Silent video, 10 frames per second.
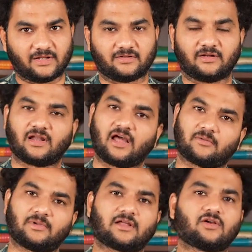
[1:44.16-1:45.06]
వేసాడు
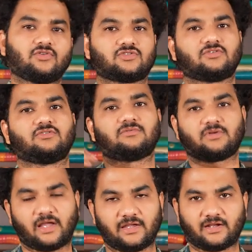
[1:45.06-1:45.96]
నార్మల్గా కొంచెం
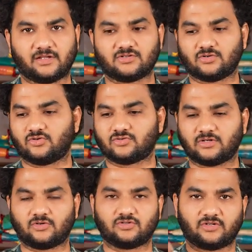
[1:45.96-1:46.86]
హై రేంజ్ కొంచెం
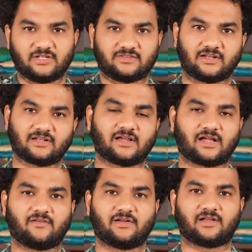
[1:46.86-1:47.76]
ఇంకొంచెం డీసెంట్గా
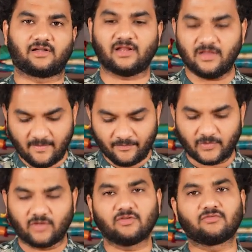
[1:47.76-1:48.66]
కావాలి అంటే
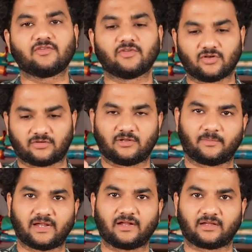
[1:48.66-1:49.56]
ఇవి వీవింగ్ వస్తాయి
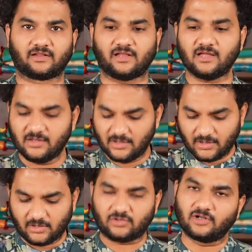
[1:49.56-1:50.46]
పైన కింద
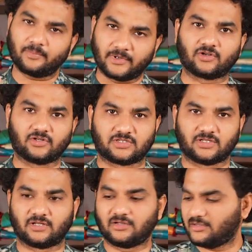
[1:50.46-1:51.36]
ఇందులో ప్రింట్
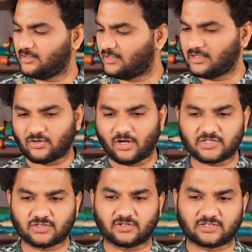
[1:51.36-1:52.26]
వచ్చింది దీని
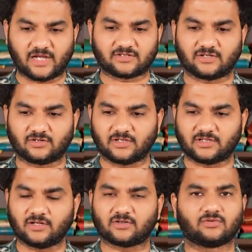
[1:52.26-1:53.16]
కాస్టింగ్ వచ్చి యాక్చువల్గా
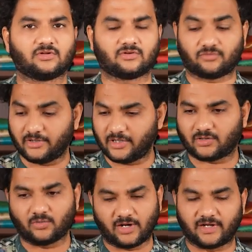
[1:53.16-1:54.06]
అయితే టూ ట్వంటీ
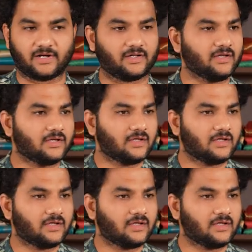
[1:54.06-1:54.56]
టూ హండ్రెడ్